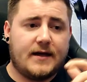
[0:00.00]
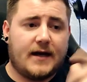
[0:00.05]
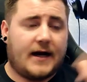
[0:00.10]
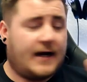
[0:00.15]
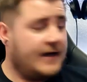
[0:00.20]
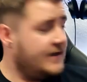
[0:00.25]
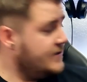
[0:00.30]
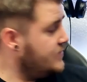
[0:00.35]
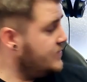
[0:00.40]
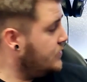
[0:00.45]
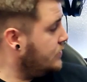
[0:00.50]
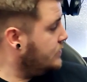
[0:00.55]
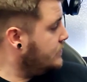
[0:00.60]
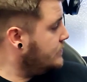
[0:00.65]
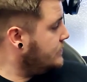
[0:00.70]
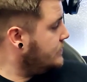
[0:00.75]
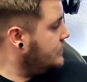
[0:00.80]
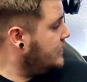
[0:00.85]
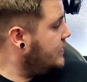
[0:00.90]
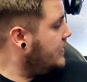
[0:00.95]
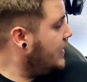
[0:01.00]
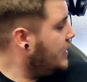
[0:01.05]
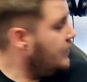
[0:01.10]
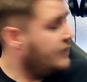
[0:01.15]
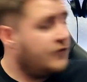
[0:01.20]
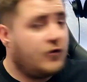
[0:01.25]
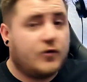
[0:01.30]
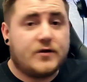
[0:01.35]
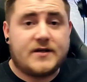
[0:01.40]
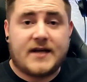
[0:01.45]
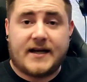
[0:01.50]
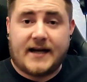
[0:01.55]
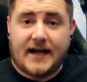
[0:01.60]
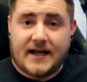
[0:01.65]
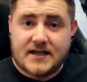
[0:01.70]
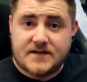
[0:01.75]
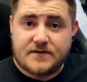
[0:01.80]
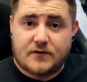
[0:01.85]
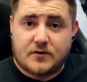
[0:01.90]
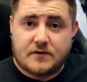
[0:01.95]
Also, aufgrund der
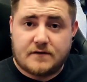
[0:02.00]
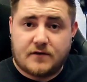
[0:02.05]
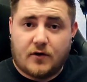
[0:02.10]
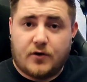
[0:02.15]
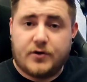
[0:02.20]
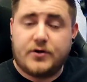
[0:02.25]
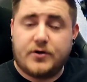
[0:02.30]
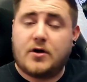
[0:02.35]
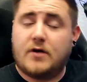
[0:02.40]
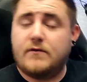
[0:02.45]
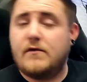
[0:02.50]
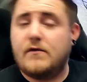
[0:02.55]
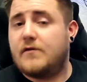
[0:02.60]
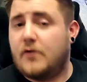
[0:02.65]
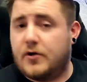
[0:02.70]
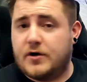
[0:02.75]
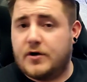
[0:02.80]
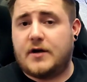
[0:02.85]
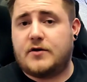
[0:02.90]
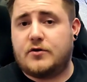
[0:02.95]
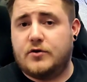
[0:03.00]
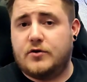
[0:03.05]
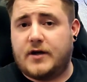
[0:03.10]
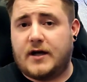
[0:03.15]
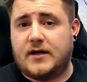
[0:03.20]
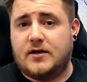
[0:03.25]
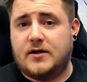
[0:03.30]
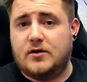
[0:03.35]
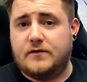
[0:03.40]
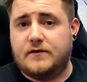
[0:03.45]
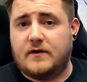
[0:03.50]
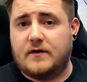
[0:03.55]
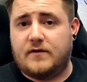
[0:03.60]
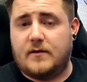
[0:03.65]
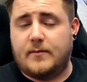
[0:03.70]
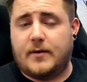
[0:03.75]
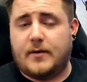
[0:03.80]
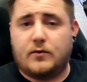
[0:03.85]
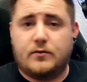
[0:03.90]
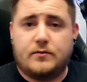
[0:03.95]
Glasfront vorne können wir vorne natürlich keine Lüfter
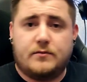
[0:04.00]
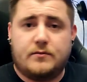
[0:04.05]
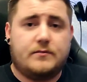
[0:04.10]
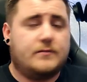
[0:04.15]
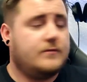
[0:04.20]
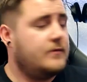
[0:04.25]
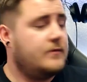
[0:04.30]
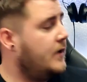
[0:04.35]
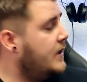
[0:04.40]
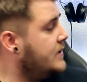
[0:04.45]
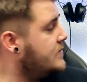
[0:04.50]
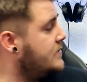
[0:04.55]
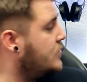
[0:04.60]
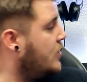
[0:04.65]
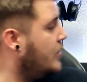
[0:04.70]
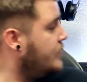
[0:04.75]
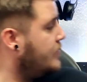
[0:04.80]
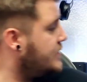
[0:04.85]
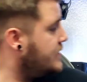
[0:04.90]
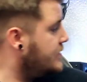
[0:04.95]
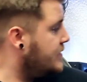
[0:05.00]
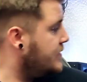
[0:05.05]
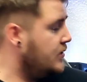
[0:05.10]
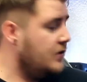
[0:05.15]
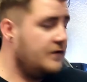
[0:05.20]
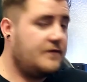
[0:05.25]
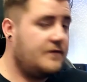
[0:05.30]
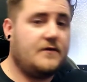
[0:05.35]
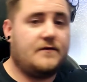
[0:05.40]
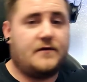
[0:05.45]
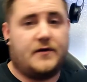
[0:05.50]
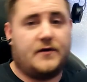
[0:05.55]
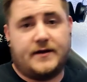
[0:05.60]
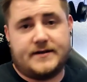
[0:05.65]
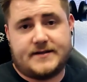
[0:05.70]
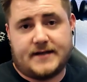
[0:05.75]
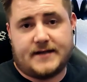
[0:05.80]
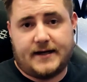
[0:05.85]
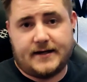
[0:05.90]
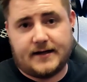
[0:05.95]
verbauen. Also kommt die Luft von
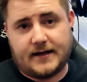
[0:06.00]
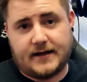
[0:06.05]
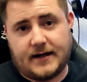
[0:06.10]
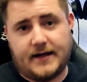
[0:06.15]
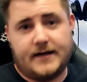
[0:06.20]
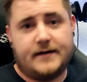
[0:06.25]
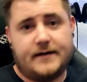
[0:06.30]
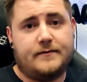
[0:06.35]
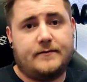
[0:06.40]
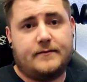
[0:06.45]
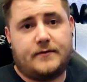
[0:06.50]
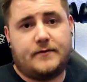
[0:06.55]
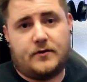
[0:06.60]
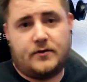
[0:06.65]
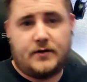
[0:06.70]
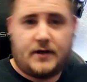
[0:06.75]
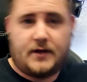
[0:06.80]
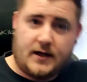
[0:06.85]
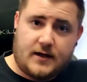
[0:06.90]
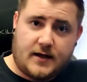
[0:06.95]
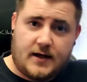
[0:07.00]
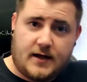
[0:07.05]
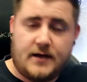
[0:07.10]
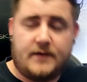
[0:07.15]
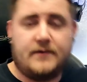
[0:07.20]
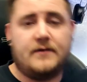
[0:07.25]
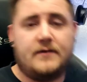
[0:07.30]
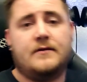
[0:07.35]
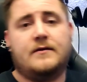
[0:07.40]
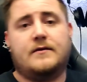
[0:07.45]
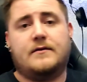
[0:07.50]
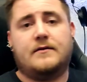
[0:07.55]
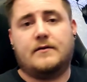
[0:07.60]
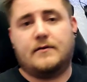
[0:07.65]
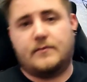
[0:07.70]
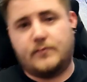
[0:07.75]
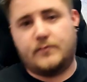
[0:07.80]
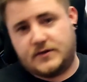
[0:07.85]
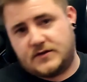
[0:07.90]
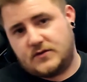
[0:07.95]
der Seite rein und geht hinten
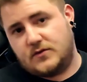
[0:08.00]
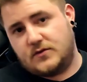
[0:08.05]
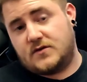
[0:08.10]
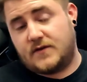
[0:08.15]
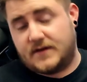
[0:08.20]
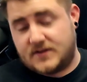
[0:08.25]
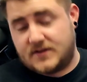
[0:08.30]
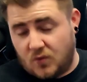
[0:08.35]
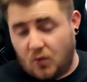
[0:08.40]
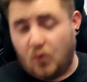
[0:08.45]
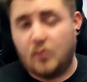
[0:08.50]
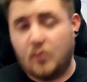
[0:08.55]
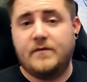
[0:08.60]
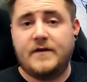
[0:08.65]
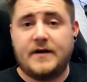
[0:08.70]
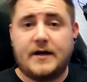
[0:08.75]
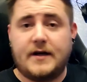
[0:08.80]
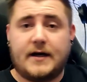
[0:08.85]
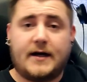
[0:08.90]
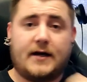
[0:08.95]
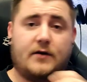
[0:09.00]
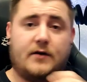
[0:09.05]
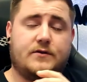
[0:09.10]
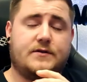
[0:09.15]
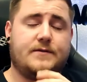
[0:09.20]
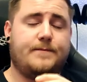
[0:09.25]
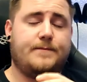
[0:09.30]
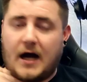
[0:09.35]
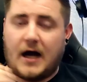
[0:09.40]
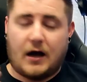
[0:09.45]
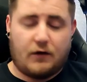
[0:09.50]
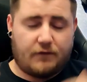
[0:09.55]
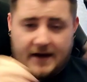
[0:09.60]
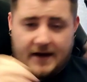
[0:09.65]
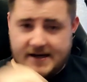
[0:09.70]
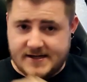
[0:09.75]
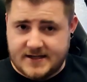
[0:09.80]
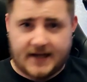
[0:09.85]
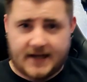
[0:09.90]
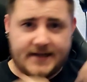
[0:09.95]
bzw. oben wieder raus. Auf
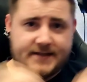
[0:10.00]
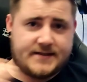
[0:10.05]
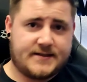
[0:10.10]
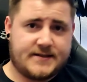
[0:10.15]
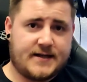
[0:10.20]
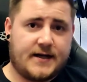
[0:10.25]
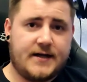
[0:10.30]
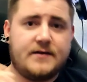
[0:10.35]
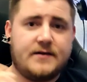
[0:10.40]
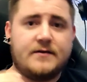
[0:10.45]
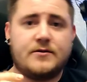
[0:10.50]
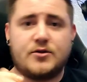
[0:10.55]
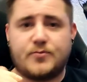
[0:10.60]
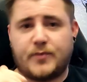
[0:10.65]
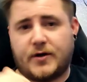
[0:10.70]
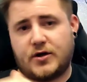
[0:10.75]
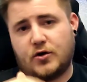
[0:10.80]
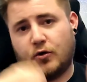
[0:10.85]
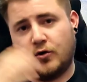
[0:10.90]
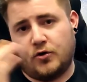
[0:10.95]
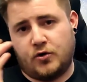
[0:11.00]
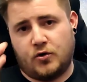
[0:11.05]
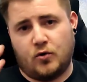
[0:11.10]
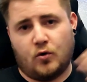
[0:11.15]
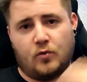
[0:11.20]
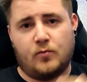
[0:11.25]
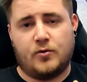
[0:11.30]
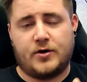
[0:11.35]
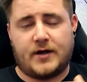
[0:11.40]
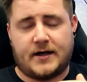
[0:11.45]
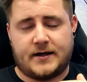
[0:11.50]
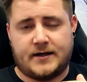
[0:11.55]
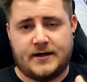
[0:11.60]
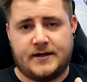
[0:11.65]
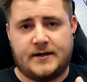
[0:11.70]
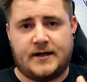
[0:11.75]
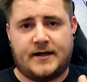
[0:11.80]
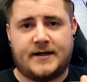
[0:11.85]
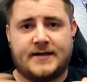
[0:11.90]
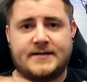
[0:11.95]
all drei Seiten, sprich unten, oben und an,
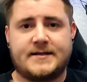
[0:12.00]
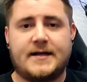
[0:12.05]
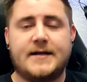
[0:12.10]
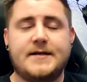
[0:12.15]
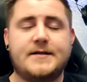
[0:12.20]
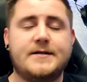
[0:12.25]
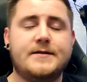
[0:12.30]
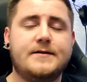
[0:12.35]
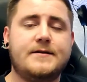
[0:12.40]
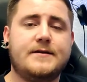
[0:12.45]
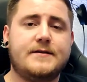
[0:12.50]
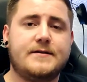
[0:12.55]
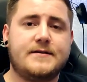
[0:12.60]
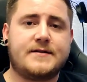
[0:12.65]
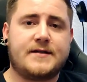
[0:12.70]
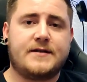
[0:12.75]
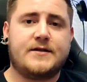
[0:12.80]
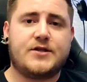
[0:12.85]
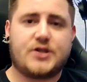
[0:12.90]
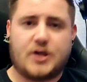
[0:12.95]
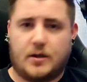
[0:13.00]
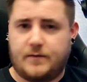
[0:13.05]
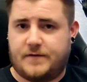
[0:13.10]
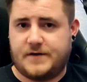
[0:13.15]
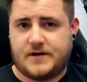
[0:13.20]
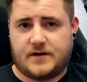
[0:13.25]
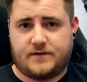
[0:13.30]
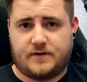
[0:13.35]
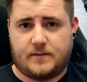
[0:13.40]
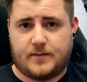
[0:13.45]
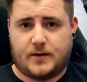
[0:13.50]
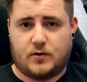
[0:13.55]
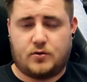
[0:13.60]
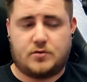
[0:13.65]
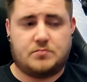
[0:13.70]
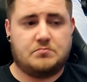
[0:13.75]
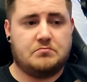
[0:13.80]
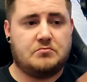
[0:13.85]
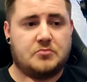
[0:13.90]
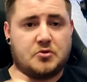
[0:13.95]
hinten an der Seite, sind Staubfilter
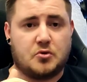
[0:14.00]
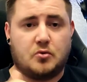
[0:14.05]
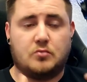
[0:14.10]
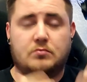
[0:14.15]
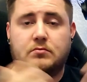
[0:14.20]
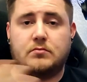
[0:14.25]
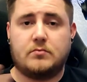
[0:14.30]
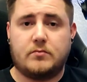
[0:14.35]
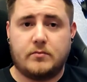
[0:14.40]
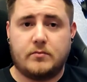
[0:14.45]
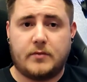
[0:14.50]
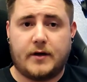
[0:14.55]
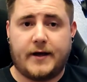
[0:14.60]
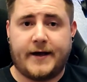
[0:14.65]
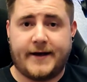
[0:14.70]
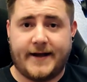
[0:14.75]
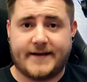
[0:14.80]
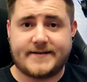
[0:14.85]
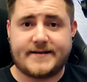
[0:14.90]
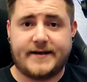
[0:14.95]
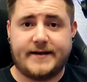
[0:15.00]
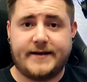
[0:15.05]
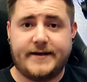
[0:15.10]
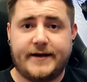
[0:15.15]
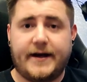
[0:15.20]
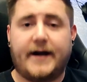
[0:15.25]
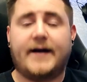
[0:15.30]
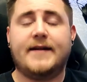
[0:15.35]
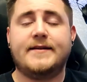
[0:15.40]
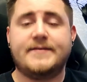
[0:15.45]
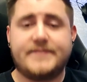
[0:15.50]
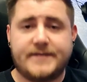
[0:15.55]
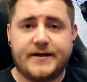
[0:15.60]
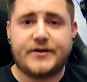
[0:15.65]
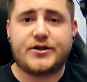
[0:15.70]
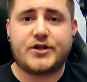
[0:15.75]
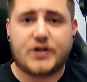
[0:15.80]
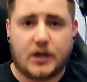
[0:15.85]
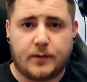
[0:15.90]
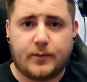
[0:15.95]
verbaut. So, in erster Linie halten sie
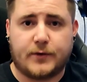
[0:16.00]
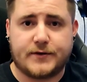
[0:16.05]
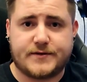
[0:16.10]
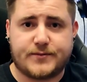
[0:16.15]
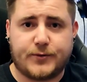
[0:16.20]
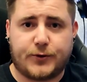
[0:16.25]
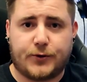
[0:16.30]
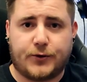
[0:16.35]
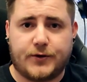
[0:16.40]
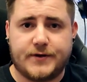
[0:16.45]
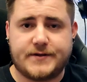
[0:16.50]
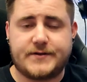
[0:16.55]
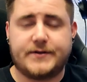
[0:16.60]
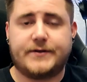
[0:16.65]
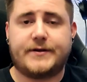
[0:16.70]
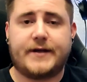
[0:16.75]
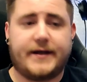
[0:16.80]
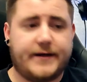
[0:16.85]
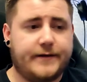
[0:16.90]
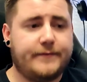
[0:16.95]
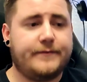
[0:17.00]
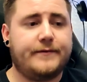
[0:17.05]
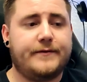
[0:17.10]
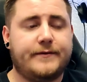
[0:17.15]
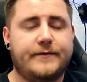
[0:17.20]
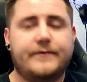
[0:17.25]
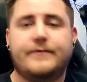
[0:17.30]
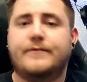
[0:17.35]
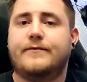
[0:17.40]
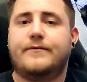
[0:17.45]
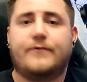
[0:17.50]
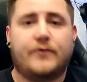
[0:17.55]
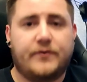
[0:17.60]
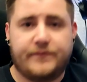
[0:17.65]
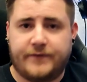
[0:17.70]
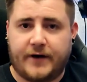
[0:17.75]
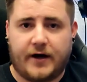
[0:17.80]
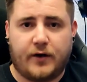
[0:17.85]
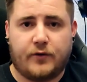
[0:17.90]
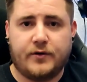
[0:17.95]
den Staub aus dem Gehäuse, denn
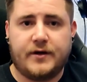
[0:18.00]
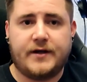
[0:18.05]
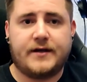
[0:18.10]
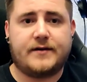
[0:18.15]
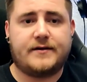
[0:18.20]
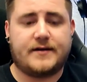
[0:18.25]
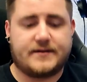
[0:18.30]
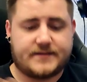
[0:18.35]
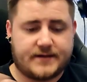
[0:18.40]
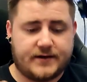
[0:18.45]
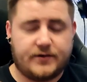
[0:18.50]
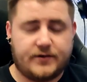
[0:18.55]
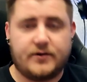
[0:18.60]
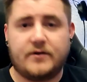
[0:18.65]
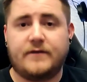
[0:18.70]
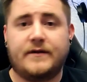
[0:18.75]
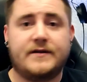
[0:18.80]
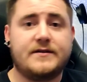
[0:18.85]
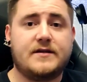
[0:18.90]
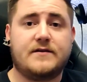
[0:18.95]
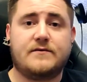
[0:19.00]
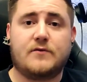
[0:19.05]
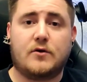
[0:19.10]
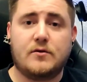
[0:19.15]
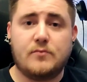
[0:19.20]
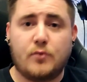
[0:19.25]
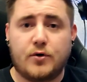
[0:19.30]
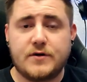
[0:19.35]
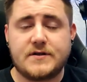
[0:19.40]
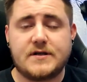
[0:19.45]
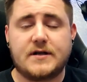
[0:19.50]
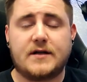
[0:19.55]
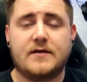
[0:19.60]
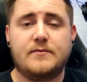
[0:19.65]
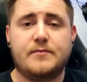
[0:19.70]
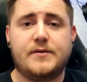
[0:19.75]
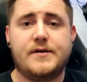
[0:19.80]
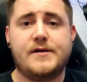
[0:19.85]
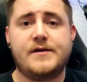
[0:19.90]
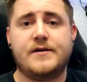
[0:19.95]
wollen wir auch nicht, dass da irgendwann sich Wollmäuse
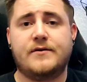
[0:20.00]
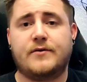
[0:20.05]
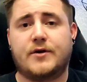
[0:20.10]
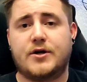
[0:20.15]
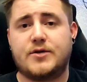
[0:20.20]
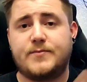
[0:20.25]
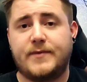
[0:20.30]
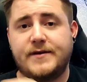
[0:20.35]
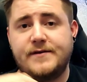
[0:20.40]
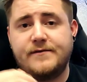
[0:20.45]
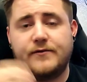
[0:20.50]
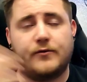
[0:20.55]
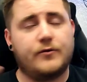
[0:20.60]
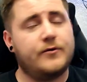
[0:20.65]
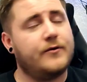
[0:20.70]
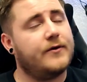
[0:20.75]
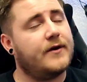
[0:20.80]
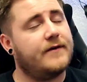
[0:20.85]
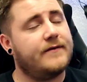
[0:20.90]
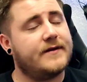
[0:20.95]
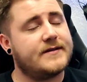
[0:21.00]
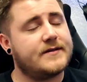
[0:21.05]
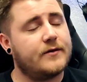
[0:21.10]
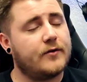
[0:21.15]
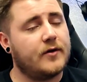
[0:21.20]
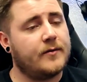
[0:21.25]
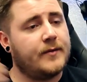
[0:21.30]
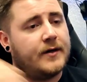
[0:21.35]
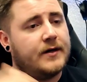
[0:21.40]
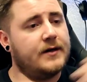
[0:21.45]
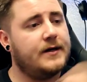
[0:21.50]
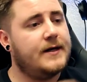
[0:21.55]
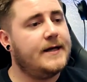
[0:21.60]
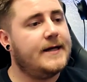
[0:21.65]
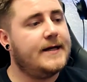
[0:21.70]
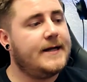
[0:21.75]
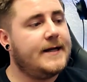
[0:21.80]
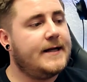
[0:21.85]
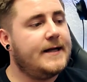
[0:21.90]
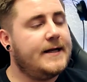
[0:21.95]
drin bilden oder Spinnen wohnen oder was auch immer.
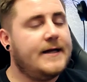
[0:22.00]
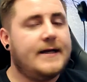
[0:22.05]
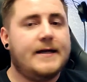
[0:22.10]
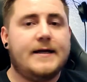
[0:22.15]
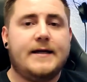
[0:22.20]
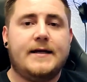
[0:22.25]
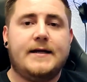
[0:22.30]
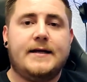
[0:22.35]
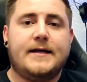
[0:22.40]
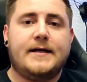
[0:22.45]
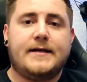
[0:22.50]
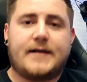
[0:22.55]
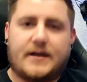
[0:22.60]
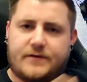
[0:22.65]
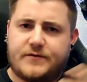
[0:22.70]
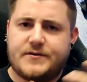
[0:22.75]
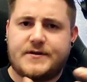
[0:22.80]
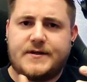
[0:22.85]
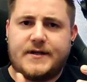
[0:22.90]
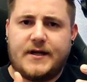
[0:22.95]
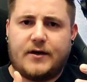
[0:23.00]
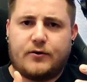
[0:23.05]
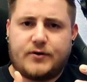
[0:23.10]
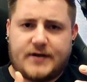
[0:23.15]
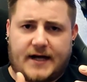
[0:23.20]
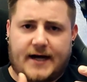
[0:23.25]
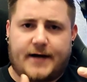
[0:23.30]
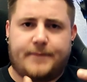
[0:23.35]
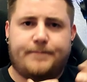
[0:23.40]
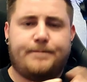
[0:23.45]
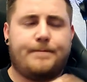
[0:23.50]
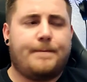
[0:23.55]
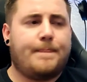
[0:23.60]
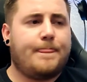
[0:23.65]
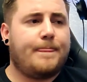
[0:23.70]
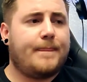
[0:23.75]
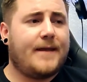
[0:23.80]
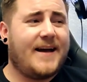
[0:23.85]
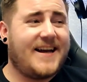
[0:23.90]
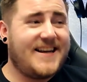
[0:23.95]
Dafür sind die auch da.
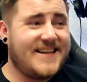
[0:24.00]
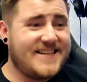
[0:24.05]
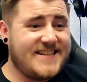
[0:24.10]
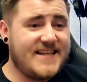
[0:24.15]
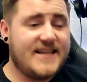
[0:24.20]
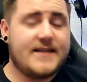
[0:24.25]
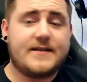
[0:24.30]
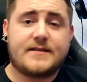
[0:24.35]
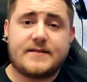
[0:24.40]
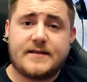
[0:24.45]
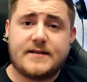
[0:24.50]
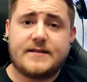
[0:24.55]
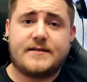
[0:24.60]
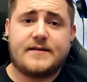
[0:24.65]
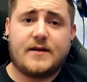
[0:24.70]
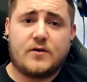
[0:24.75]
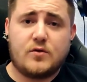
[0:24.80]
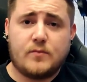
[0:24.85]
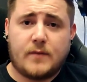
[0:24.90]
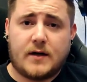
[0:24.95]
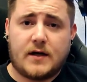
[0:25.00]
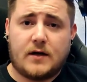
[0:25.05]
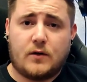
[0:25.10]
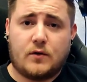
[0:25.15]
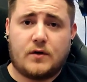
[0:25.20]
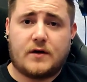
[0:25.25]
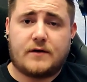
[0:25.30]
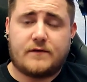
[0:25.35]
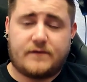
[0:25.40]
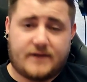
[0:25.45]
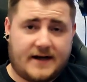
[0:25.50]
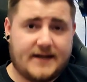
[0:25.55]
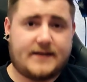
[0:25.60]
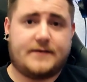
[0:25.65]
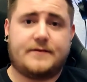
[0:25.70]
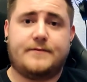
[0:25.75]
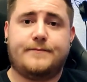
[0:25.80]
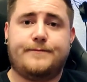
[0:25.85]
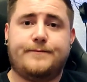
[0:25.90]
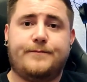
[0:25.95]
Allerdings ist ja nun mal auch
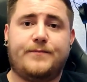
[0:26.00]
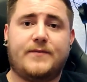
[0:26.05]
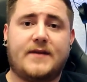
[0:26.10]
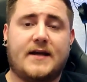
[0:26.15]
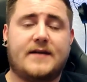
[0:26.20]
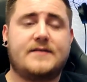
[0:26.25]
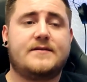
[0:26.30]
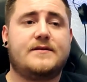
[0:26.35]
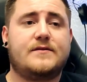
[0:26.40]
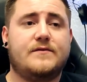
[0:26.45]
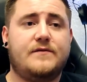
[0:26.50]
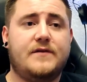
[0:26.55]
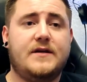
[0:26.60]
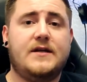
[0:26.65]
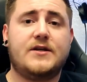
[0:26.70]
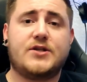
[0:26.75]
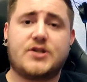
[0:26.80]
Fakt, dass viele